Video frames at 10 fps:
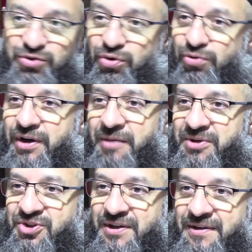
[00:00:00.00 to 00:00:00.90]
çok önemli
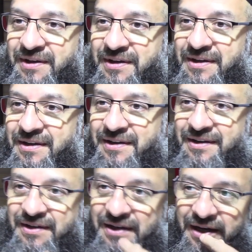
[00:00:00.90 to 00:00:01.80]
işte.
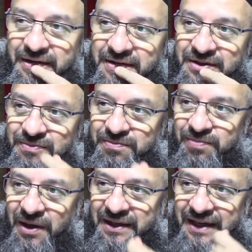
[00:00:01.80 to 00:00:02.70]
Yani
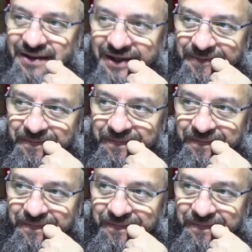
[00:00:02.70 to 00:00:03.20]
balı yedi,